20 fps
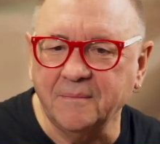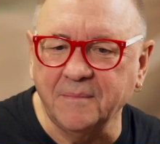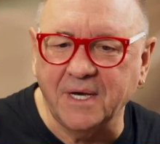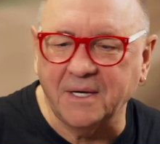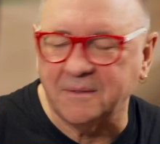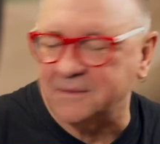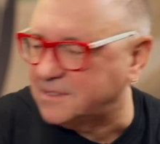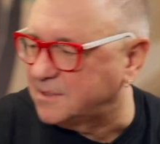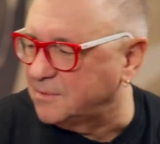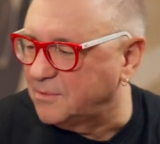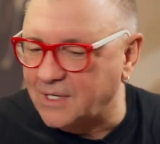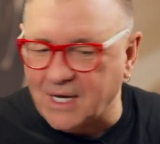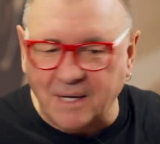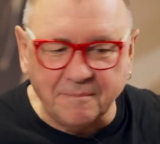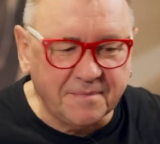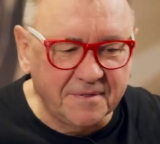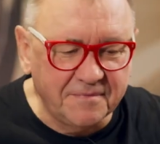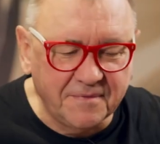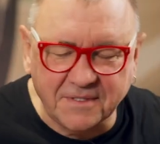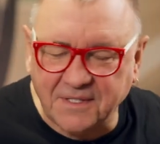Miałem z tyłu
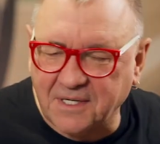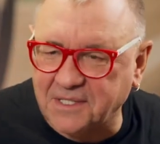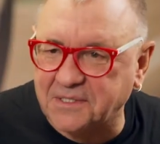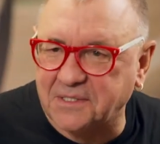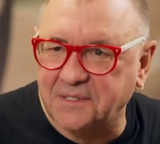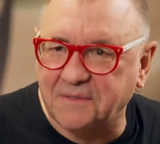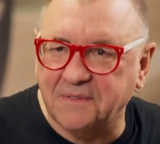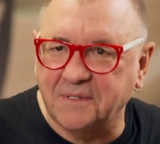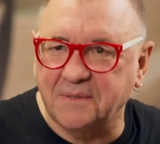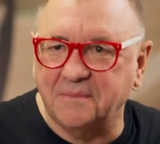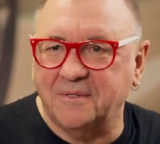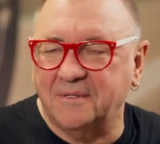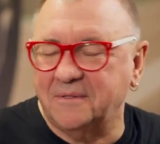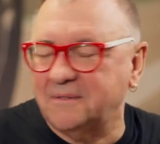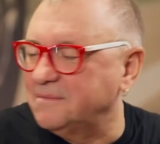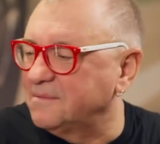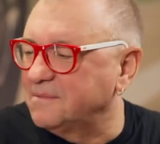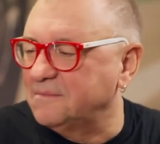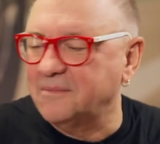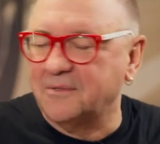lampy witrażowe,
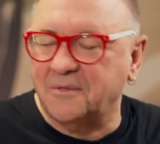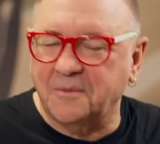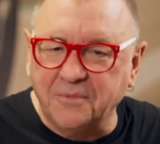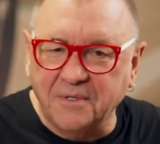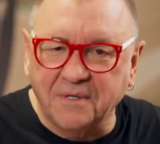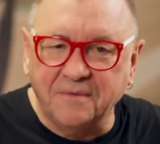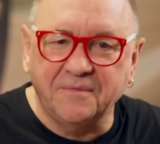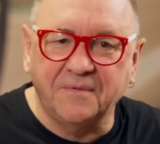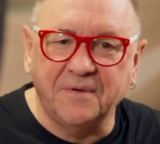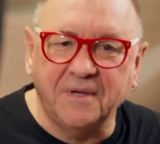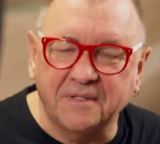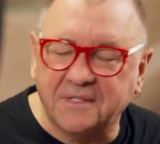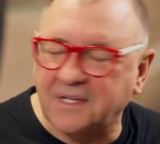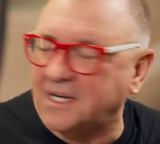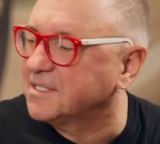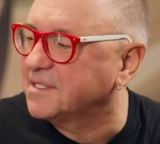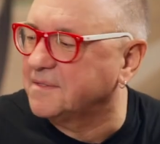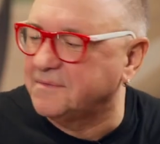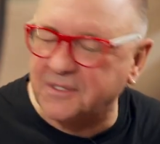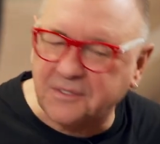bo robiłem
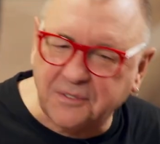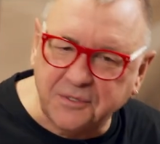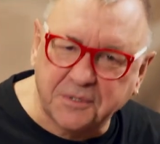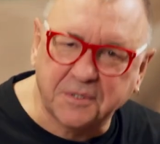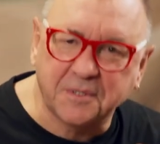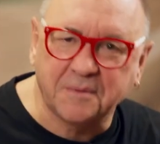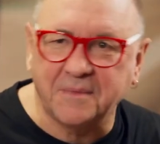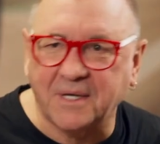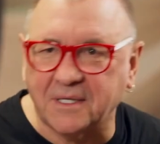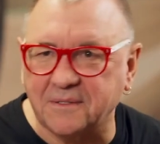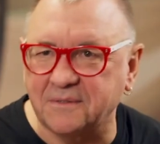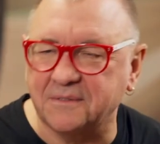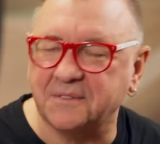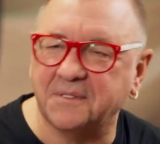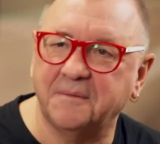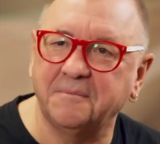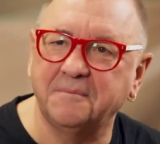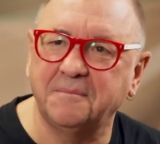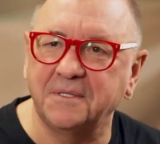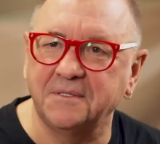witraże, więc liczyłem na to,
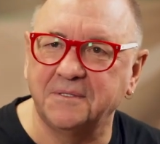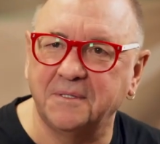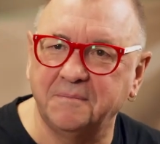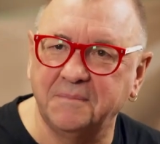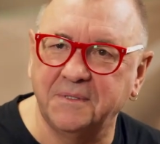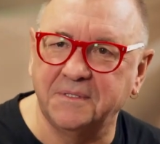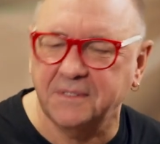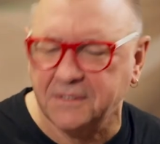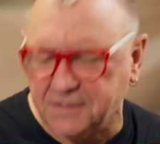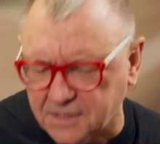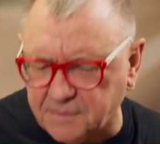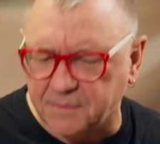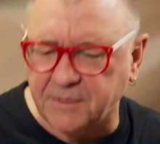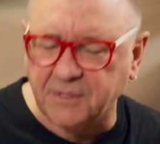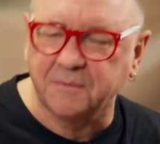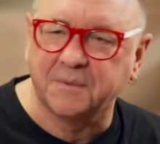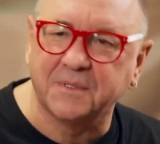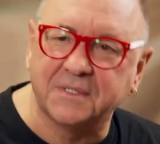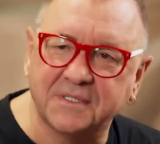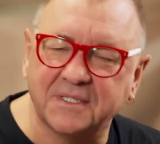że będzie biznes i
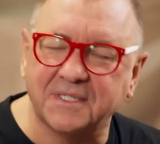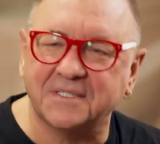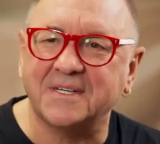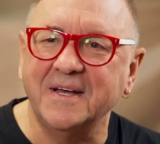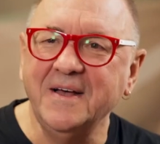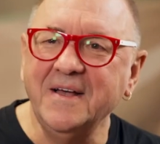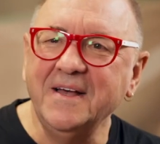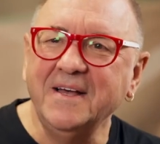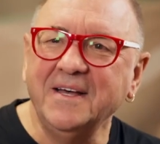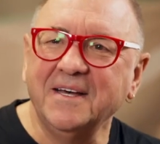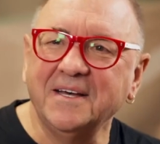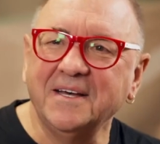był biznes.